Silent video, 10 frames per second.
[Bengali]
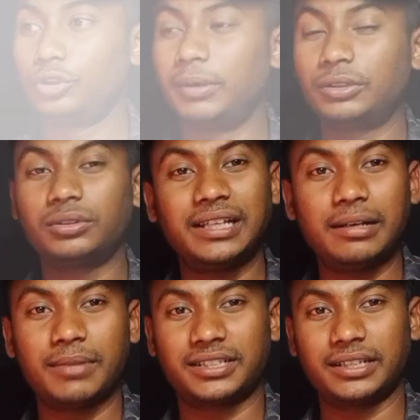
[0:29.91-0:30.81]
শুধুমাত্র
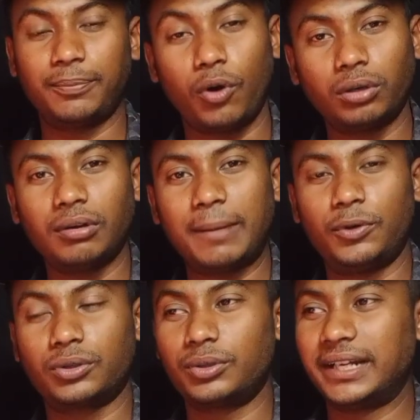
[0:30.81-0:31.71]
তিন মাসে ফটো
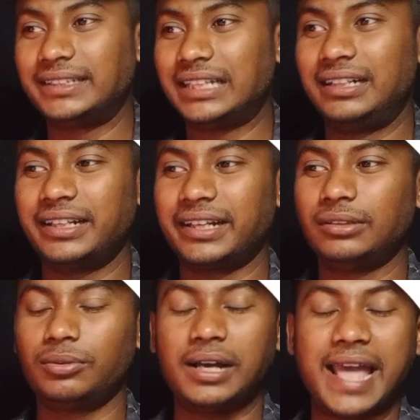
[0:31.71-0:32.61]
আপলোড করে এই চ্যানেলটি
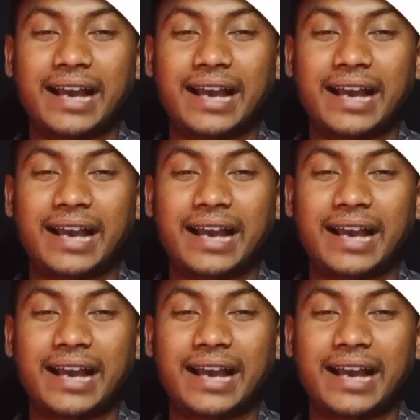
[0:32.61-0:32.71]
কিন্তু